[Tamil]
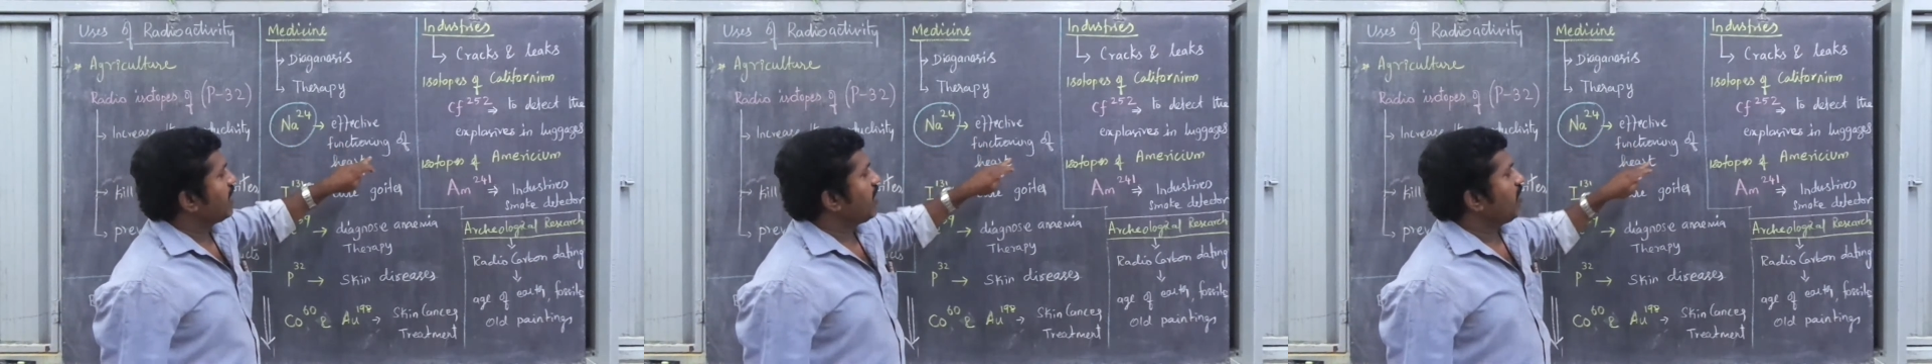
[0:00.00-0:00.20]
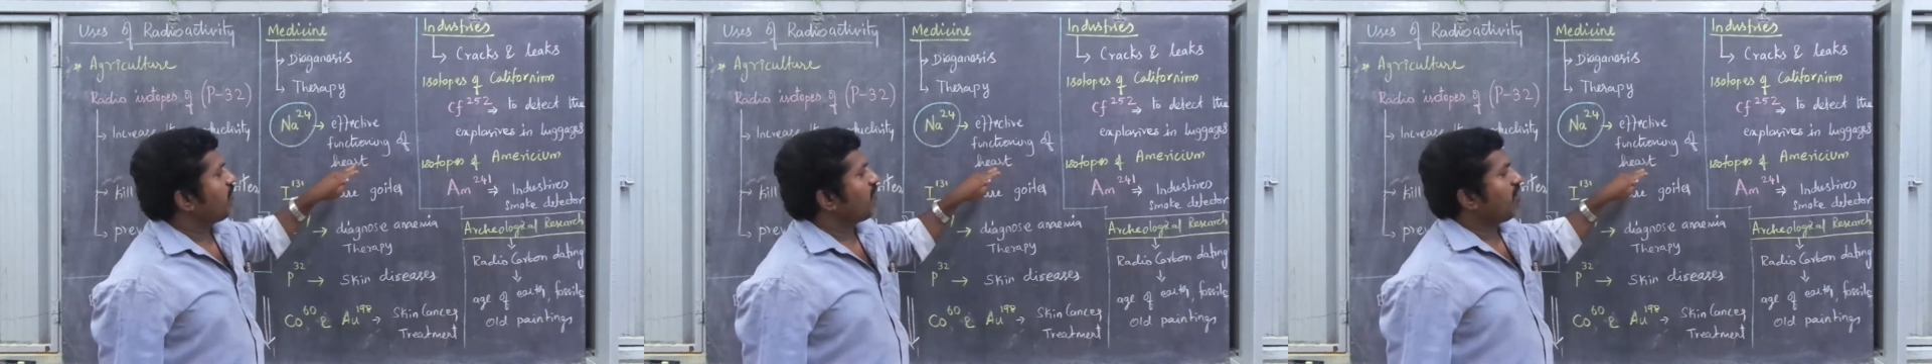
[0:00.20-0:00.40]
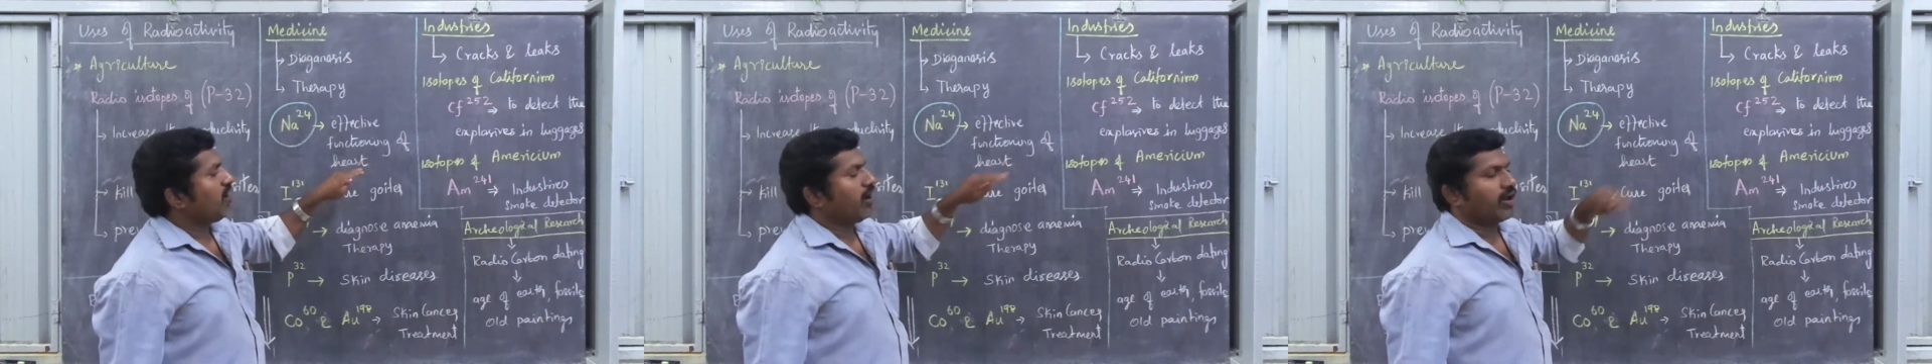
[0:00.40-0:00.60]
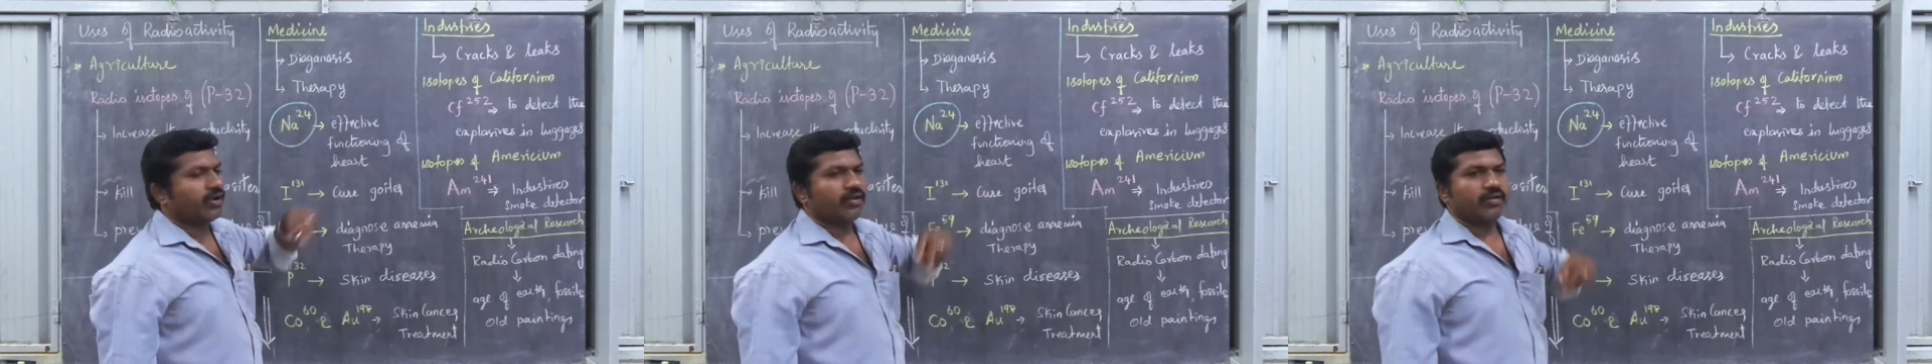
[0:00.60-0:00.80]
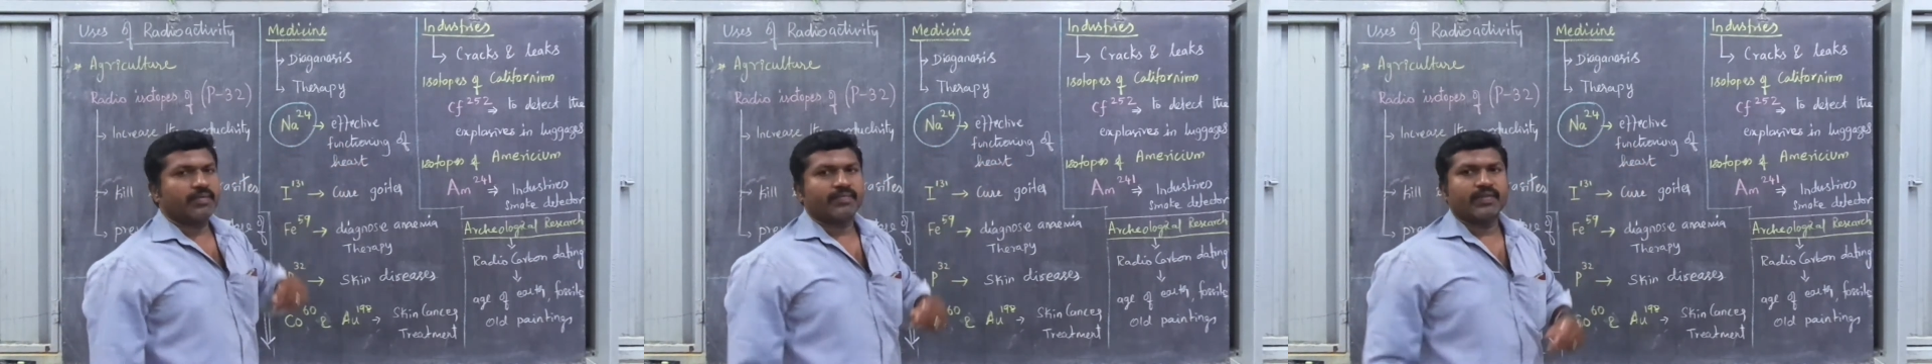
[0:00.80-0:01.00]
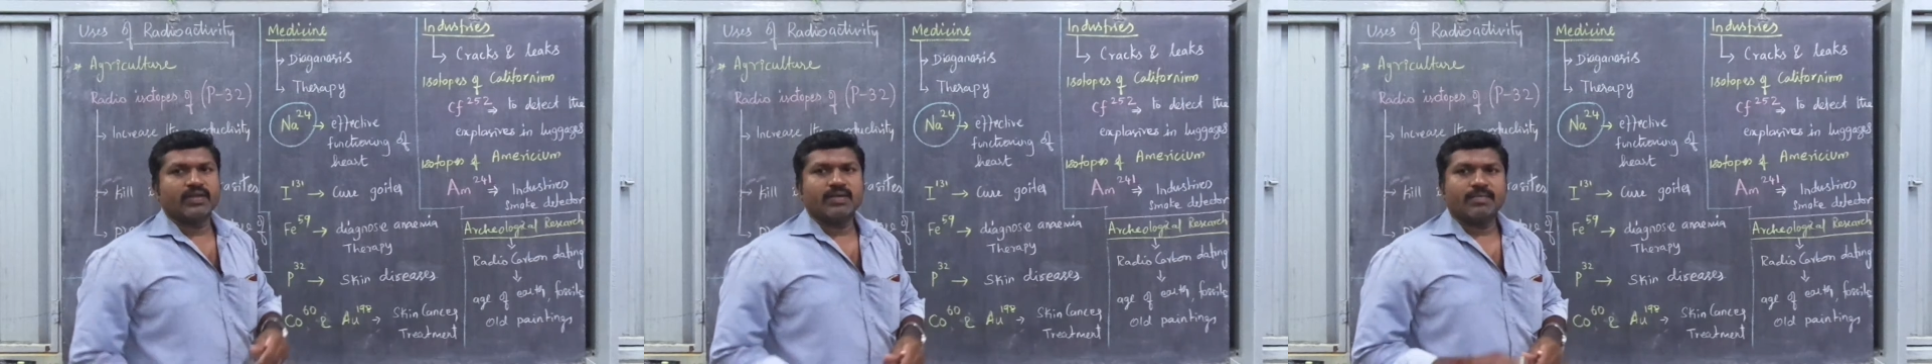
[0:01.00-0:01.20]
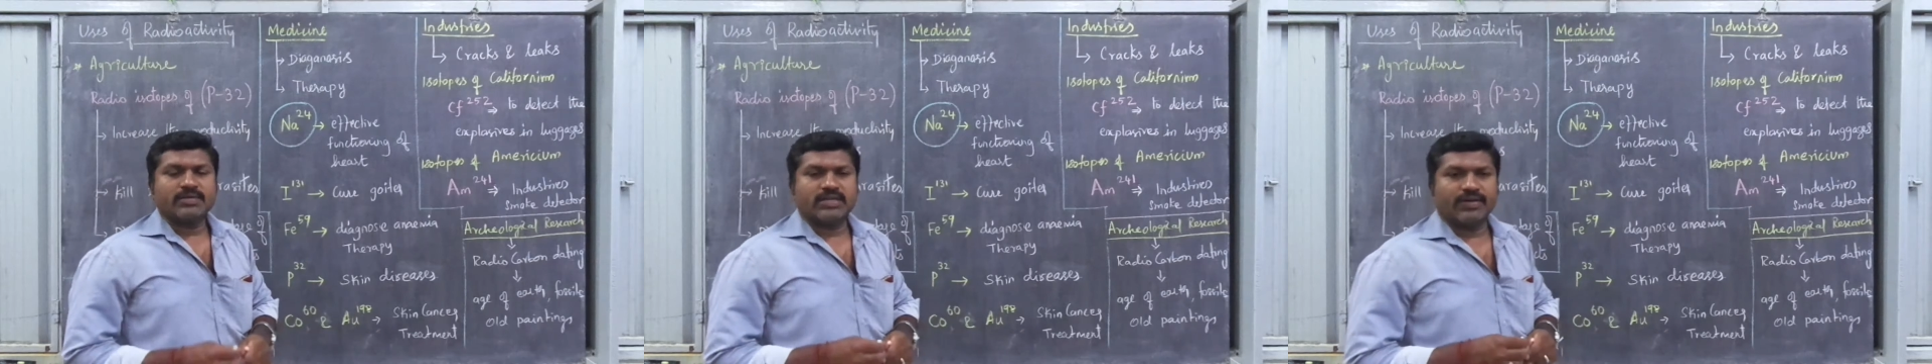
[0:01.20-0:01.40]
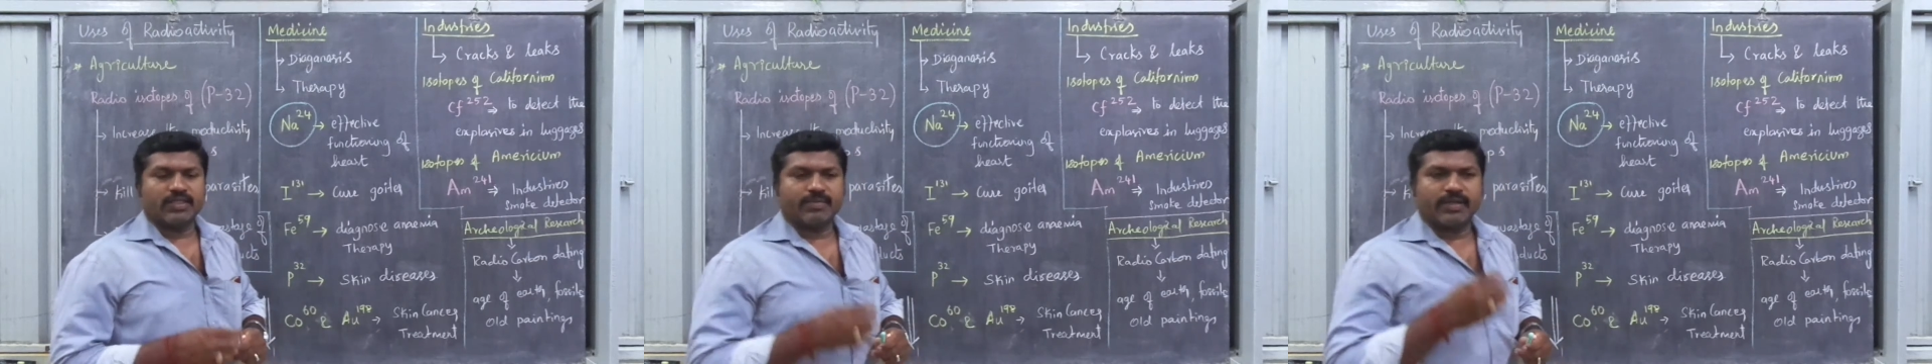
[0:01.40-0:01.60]
ஃபங்க்ஷனிங் ஆஃப் ஹார்ட்
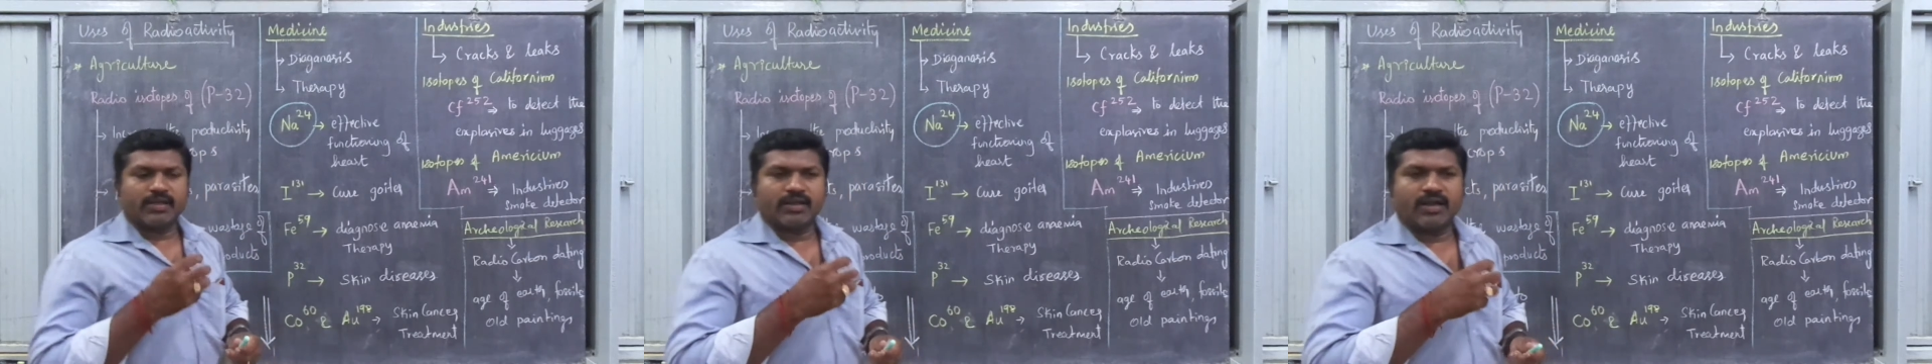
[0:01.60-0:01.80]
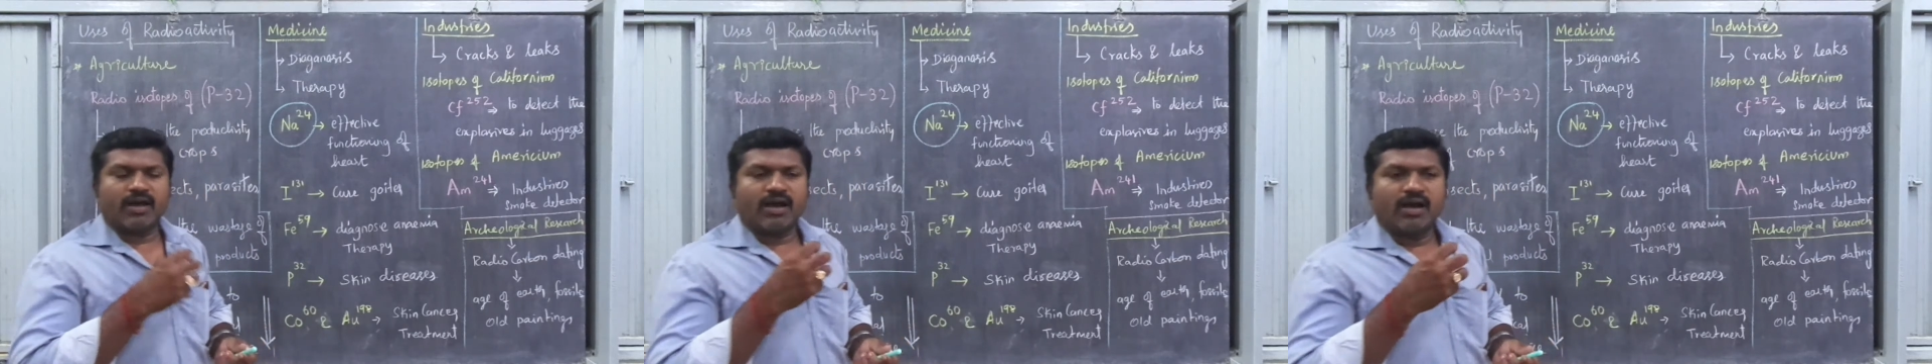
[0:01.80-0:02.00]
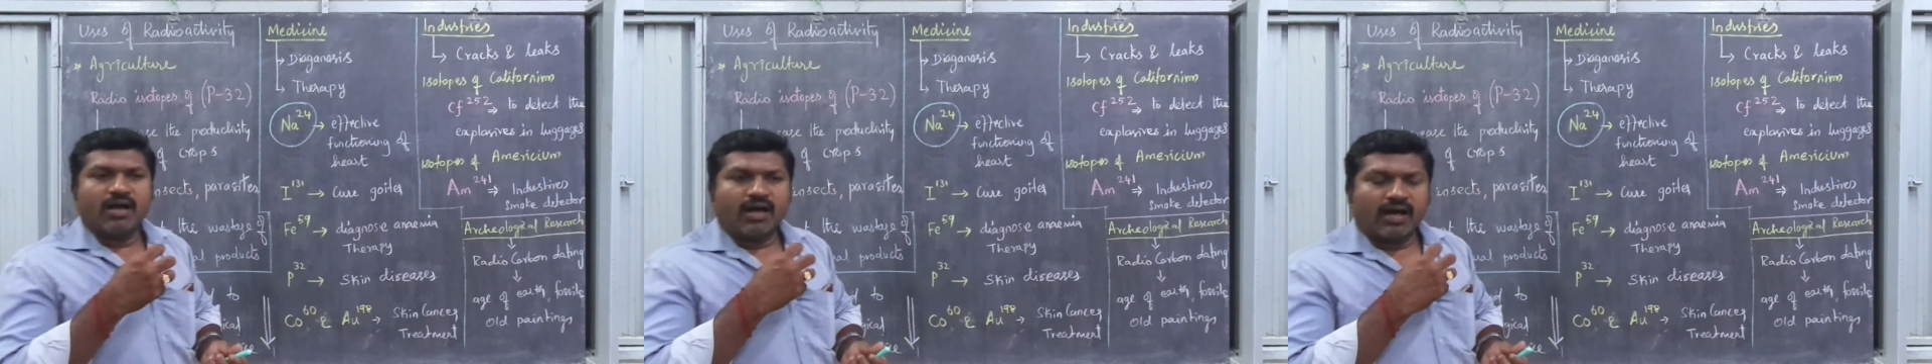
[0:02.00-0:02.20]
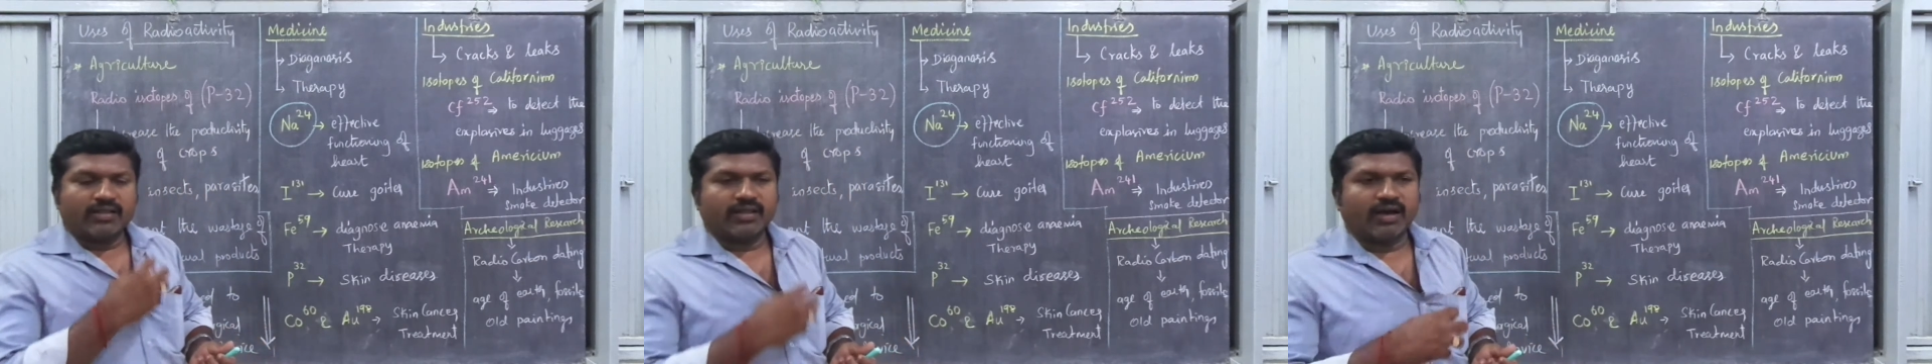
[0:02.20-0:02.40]
சில பேருக்கு பார்த்திங்கன்னா